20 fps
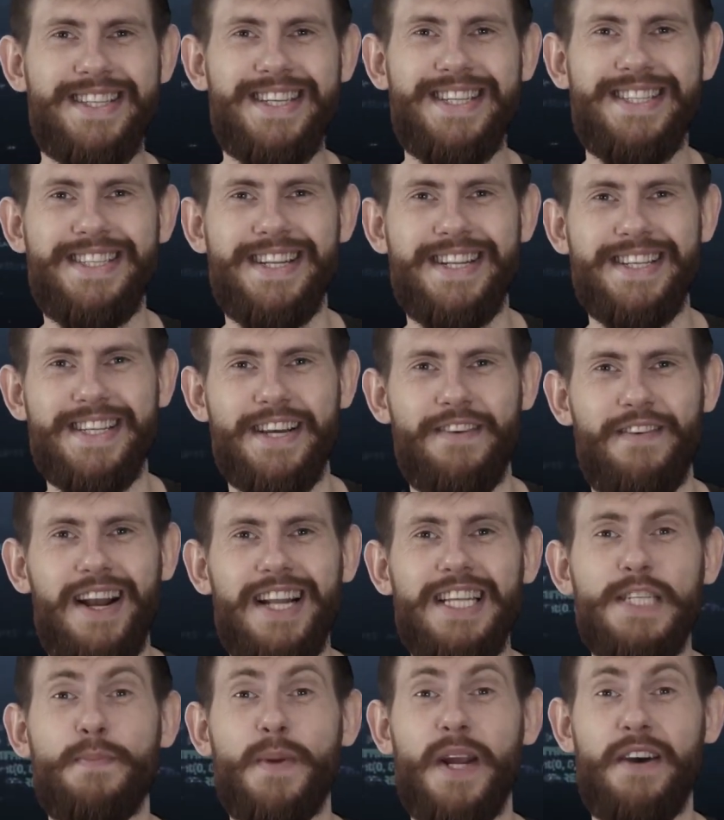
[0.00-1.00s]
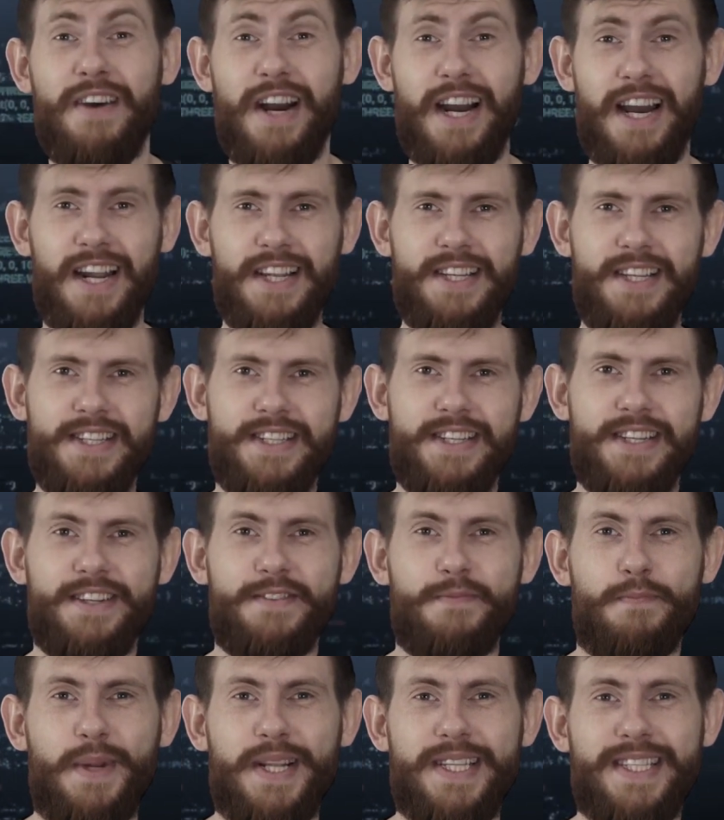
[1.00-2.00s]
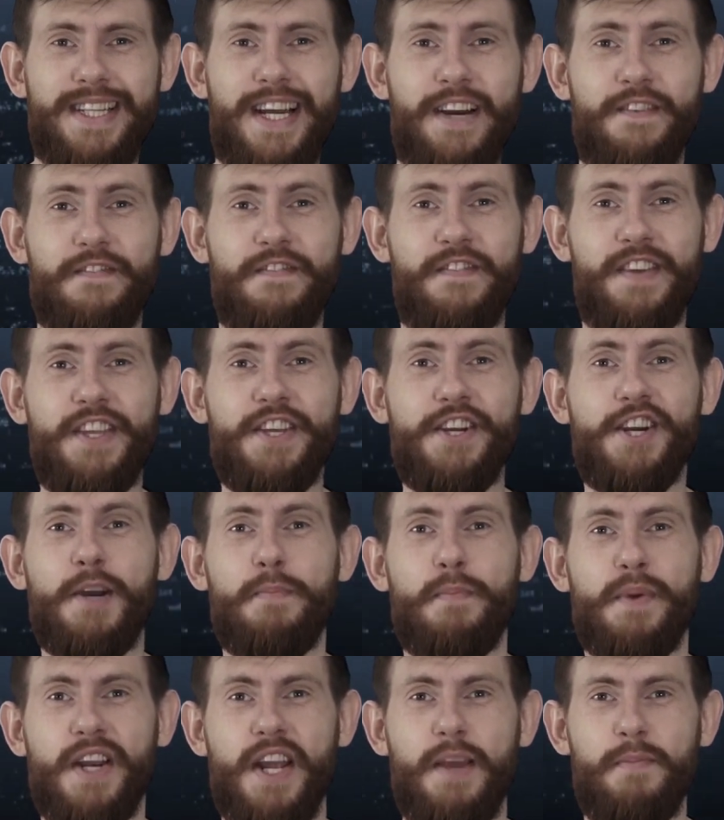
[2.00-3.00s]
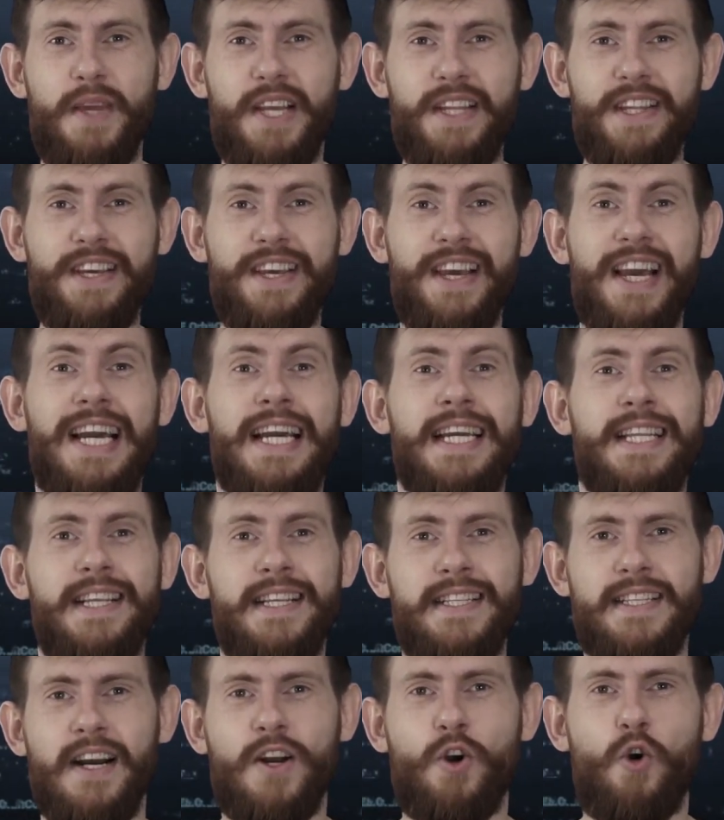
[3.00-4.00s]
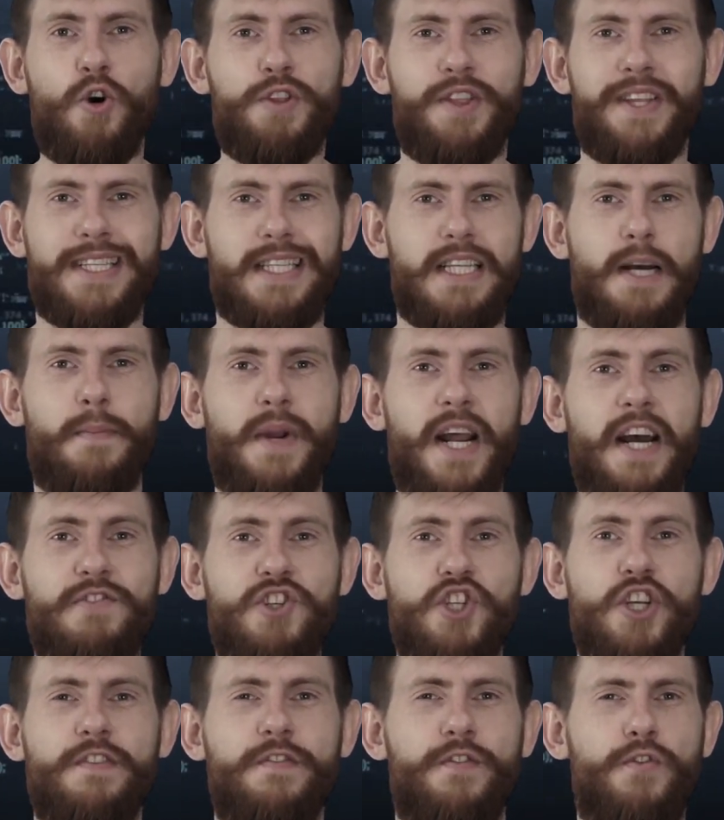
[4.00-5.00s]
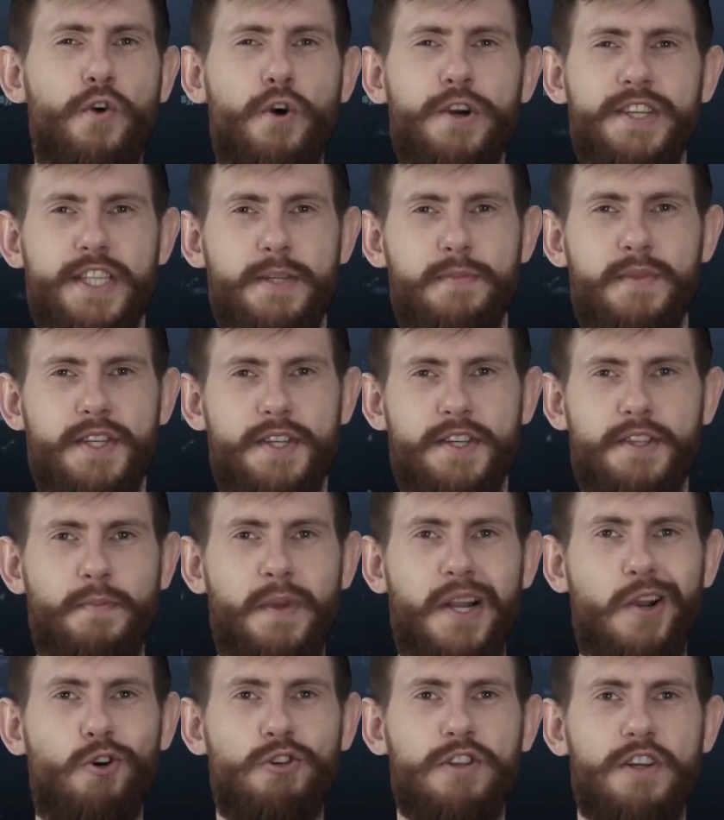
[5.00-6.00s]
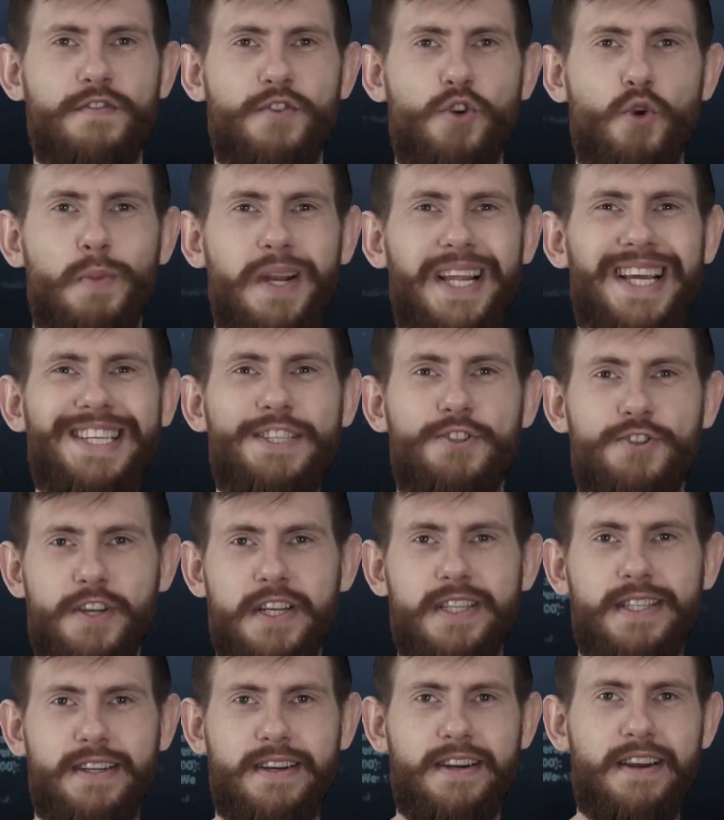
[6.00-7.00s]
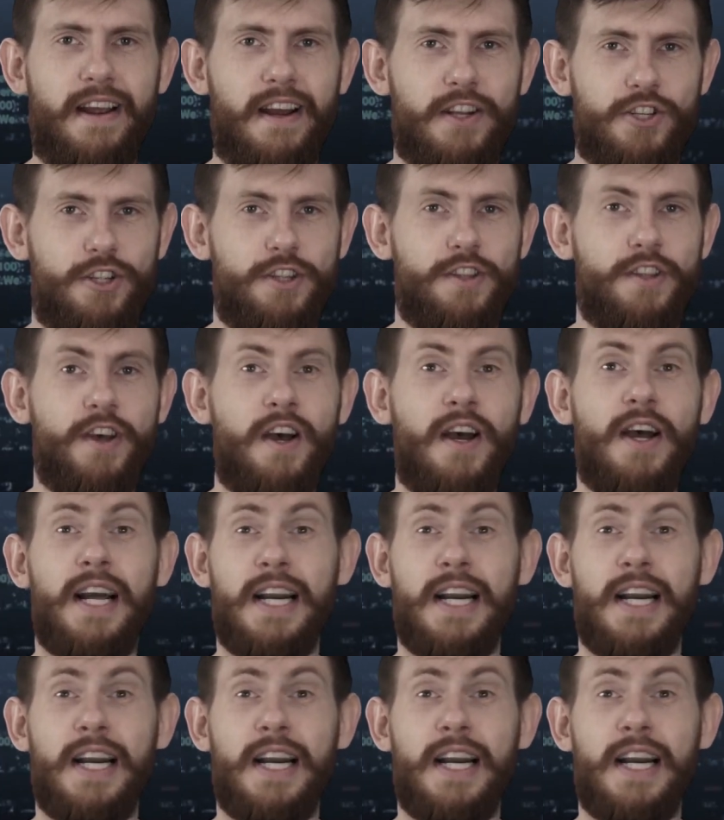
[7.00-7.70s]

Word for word: заинтересовались правоохранители, признав Финика пирамидой, незаконно собравшей 80 миллионов рублей с честных граждан.